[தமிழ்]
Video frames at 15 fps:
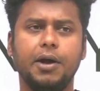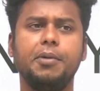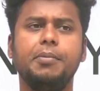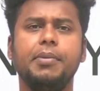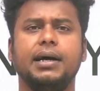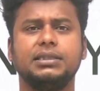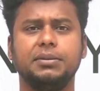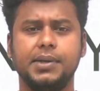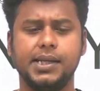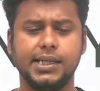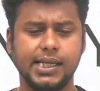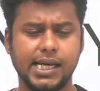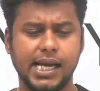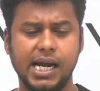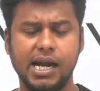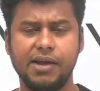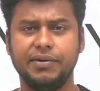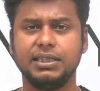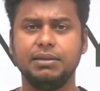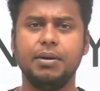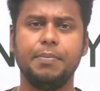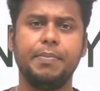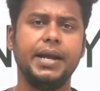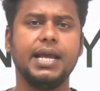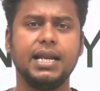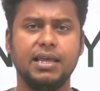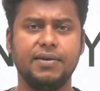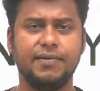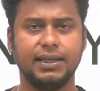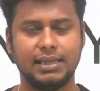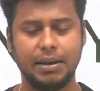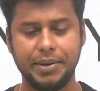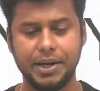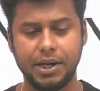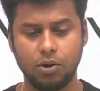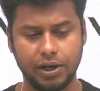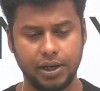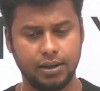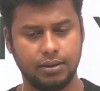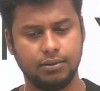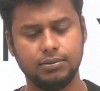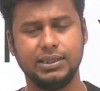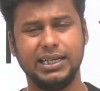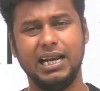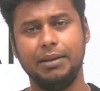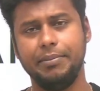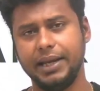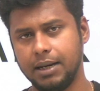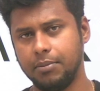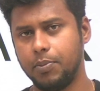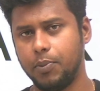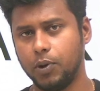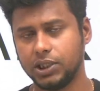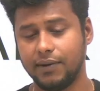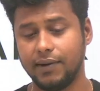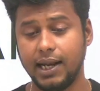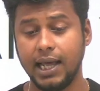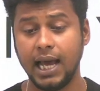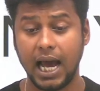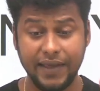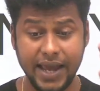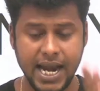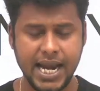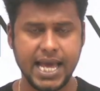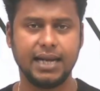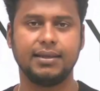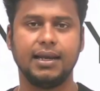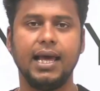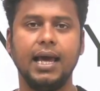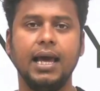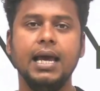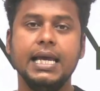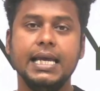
ரொம்ப கஷ்டமாக இருக்குது கரண்ட் அஃபேர்ஸ் இனிமேல் படிக்கிறதே வேஸ்ட் அப்படின்ற ஒரு நிலைமைக்கு நம்ம போக தேவையில்ல அதே நேரத்தில்